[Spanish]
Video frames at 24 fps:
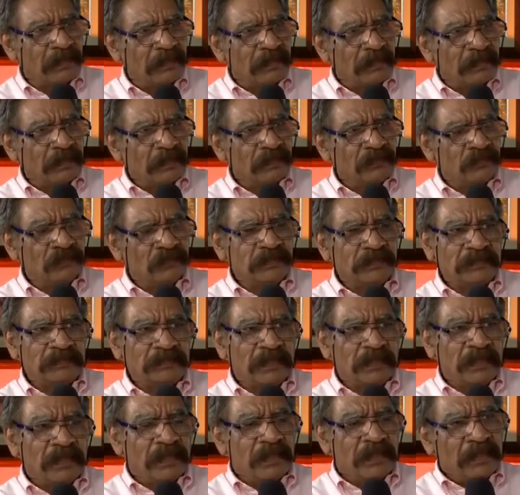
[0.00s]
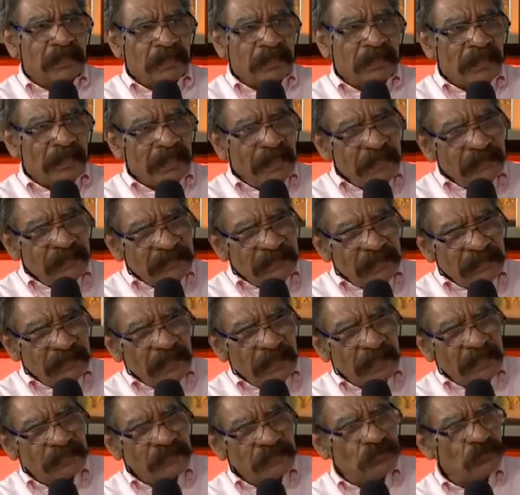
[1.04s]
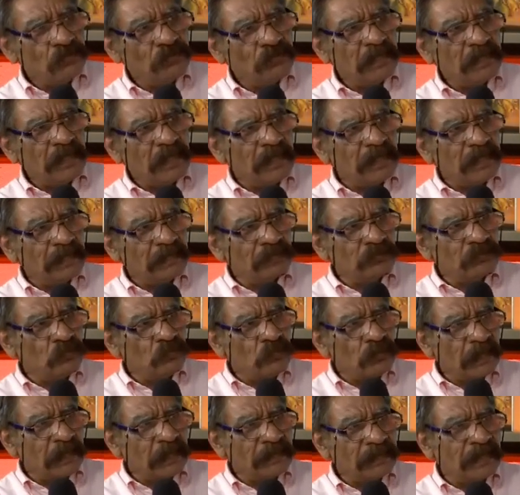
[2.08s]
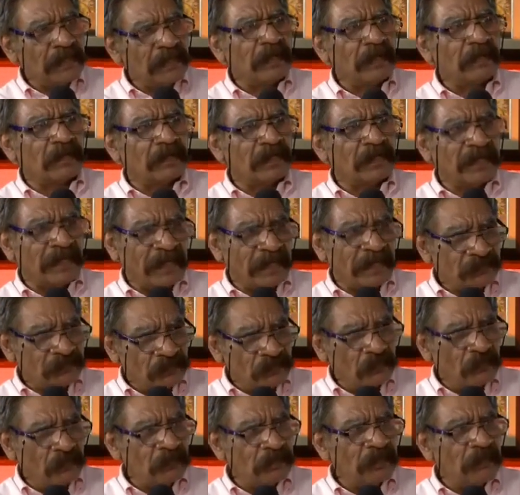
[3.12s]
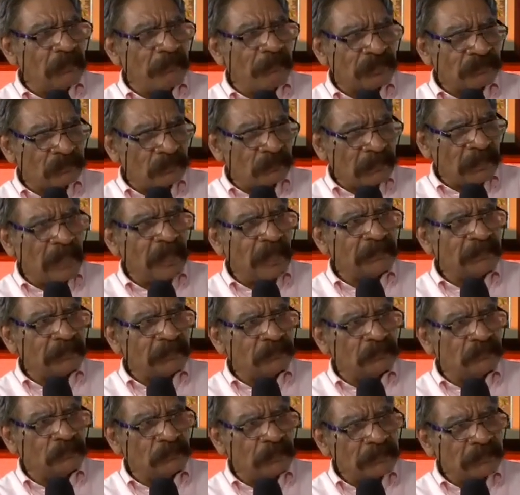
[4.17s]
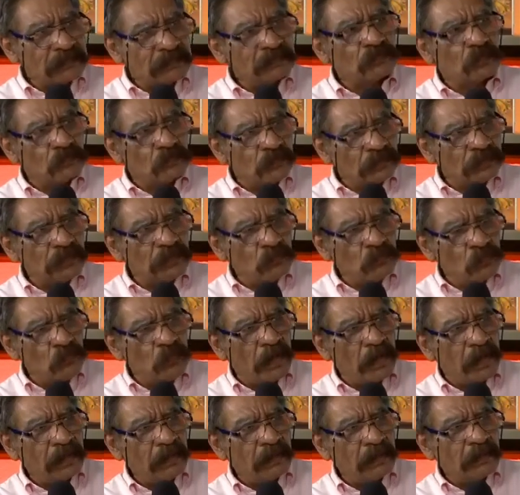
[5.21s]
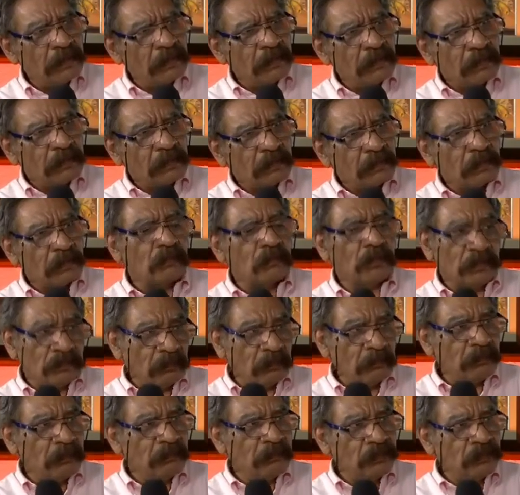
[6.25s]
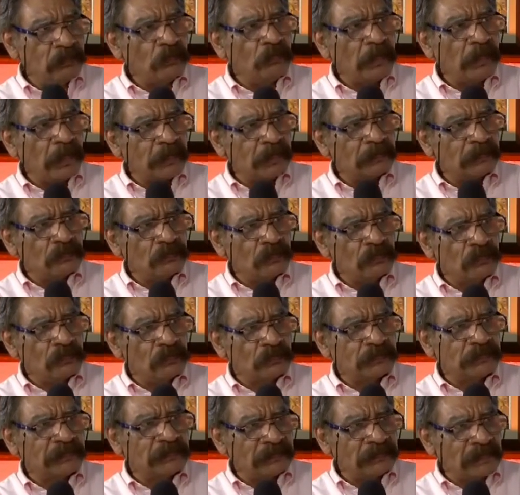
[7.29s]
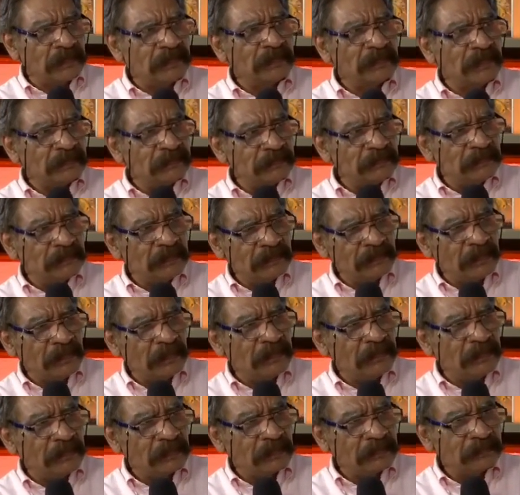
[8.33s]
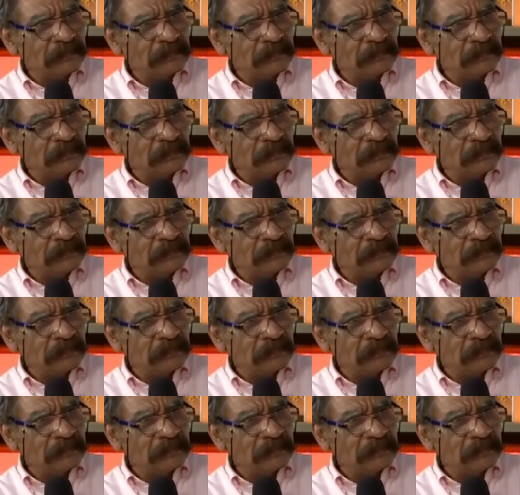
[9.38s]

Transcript: Entonces, esa tradición de la lectura y de la creación de personajes, de historietas, continúa cuando a mí me toca, que son los 60s y 70s.